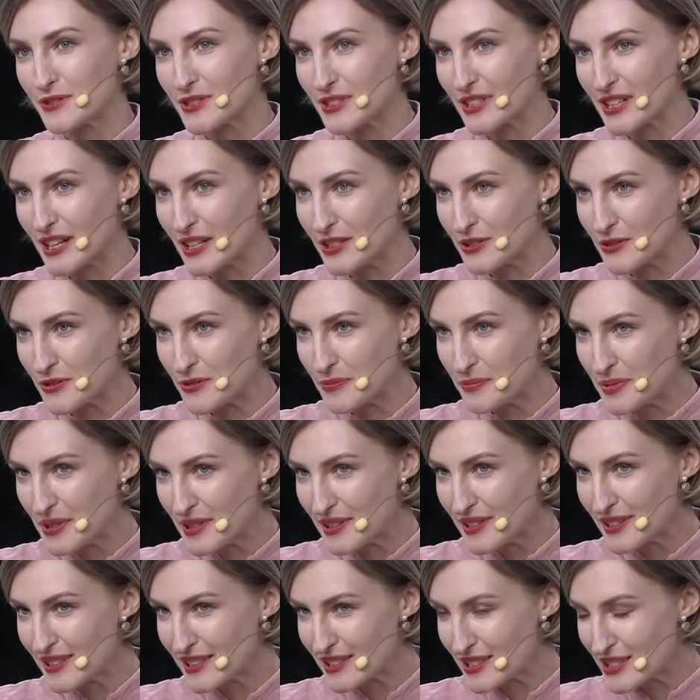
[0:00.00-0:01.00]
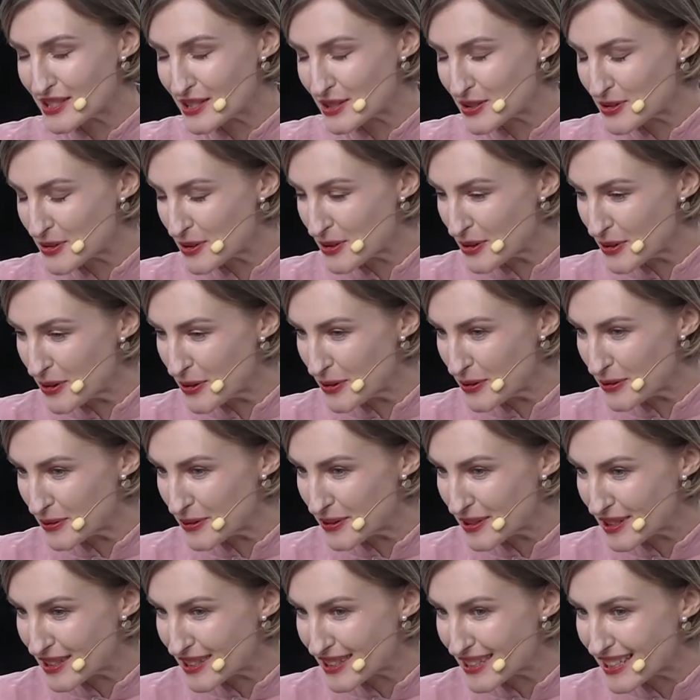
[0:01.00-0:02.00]
是感觉拼的是最后
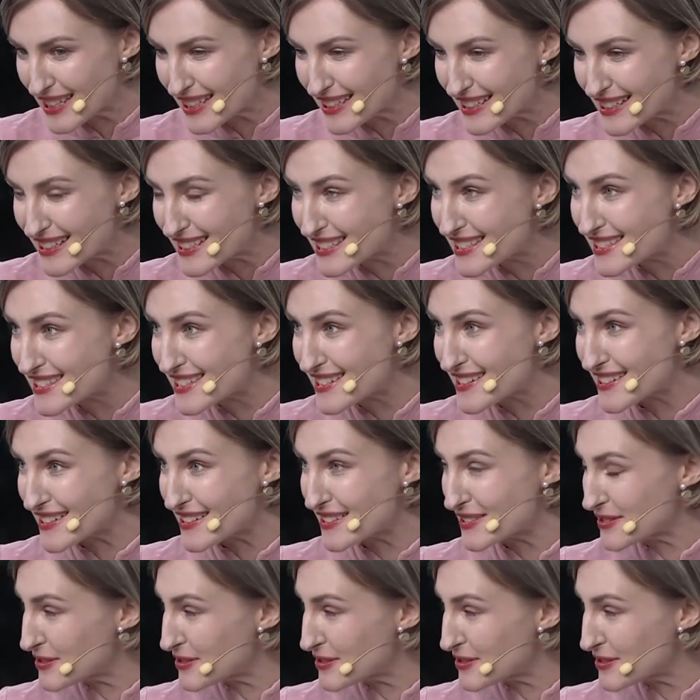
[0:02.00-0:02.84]
那个劲儿，